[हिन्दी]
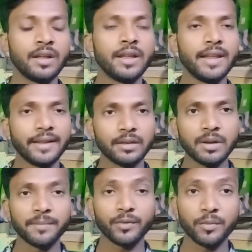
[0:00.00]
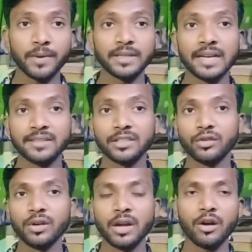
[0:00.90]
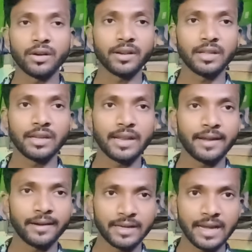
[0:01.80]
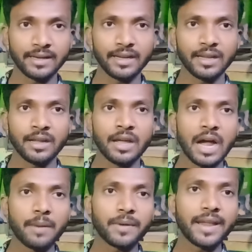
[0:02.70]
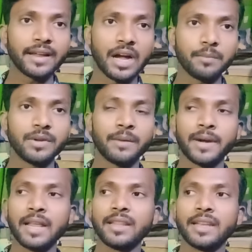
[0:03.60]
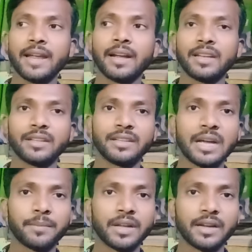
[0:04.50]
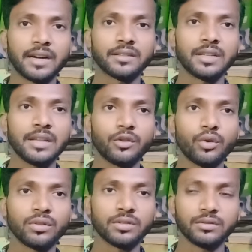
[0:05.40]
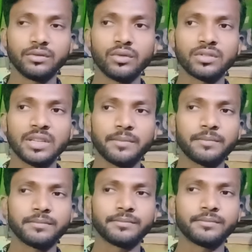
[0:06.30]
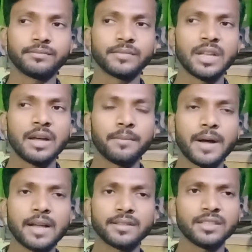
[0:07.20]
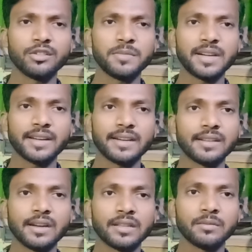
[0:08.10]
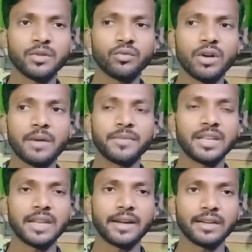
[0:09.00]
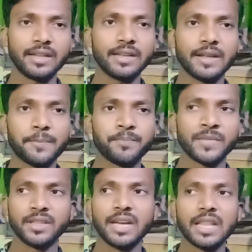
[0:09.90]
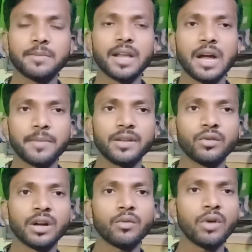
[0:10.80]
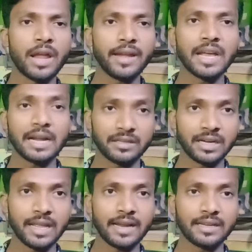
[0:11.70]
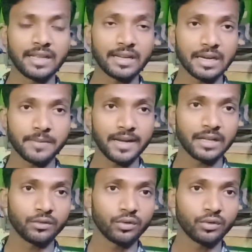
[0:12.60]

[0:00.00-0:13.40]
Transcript: एक दिन में आपको पचास से सौ ऑर्डर दिए जाए जाएंगे आपका एक हब बना दिया जाएगा जैसे कि आपके घर से दो दो से पाँच किलोमीटर के अंदर अंदर में वो हब दिया जाएगा ठीक है ज़्यादा बड़ा हब नहीं होगा वो एरिया अच्छा रहेगा ज़्यादा काम आएगा तो